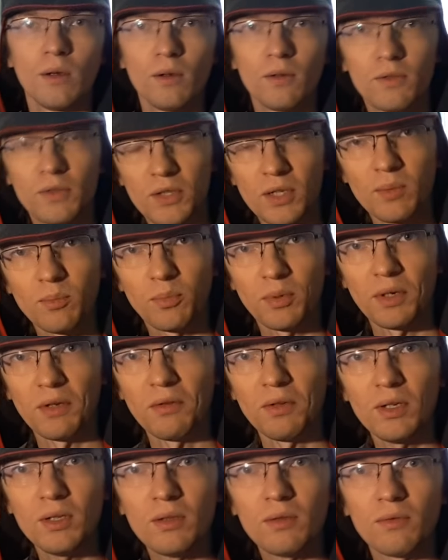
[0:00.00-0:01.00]
Всем
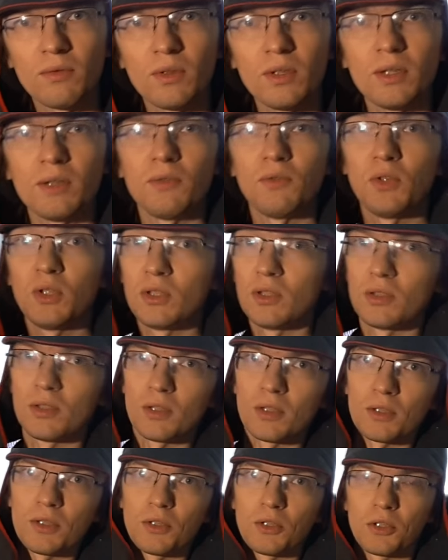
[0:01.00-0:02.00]
привет! Вы
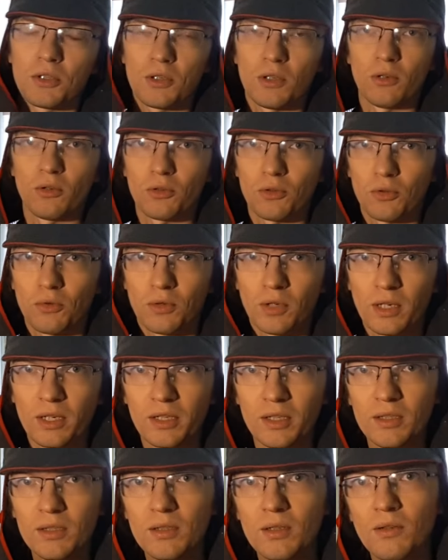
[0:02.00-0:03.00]
видите и слышите Лешу
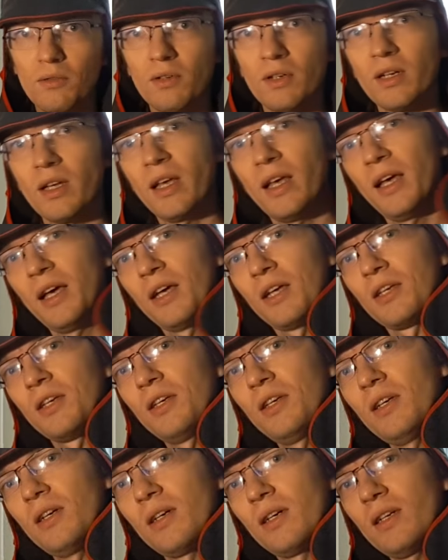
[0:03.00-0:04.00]
Халецкого,
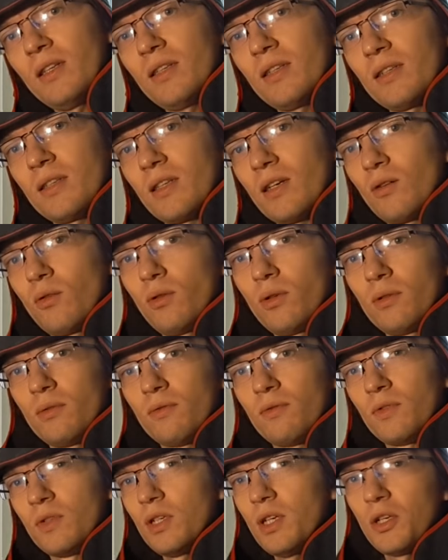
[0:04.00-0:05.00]
и это такой
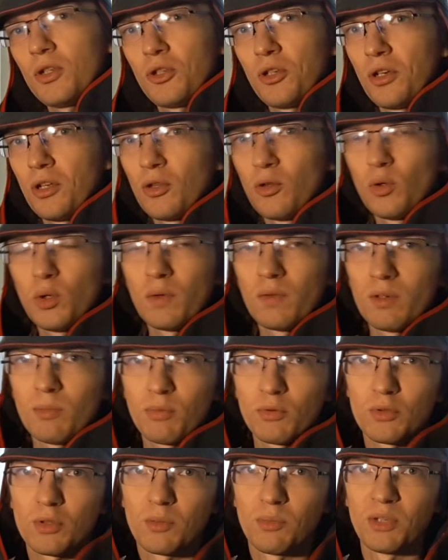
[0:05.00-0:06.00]
внеочередной
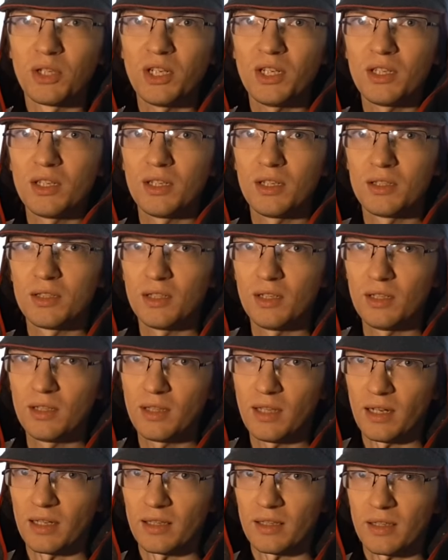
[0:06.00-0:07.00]
выпуск мнения
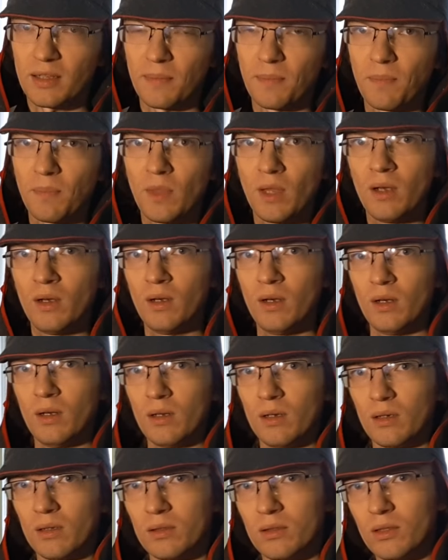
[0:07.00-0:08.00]
дилетанта.
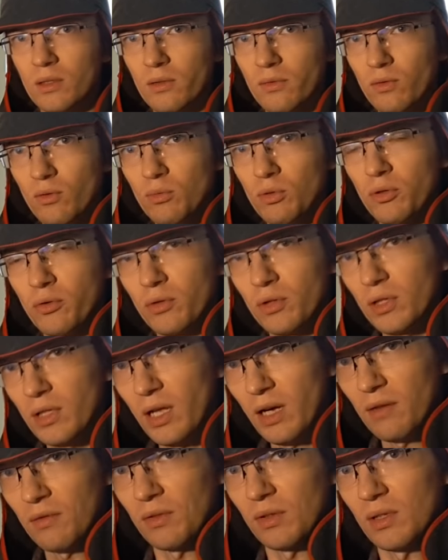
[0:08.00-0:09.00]
Э, дело в том, что
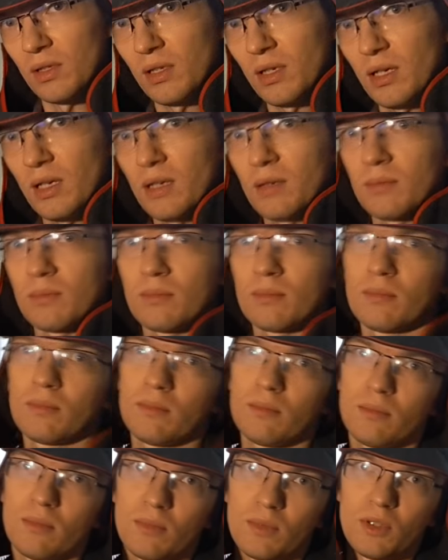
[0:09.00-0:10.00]
недавно я
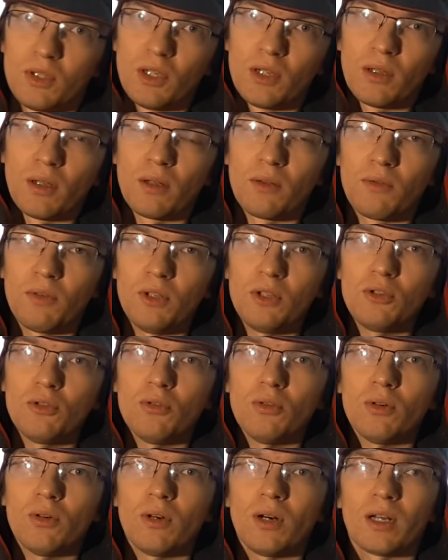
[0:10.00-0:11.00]
делал
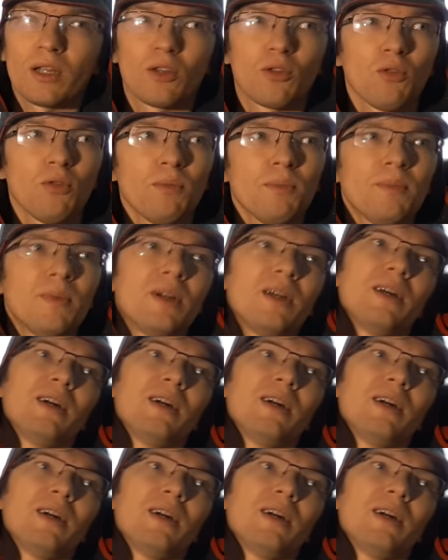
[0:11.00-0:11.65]
видео о том,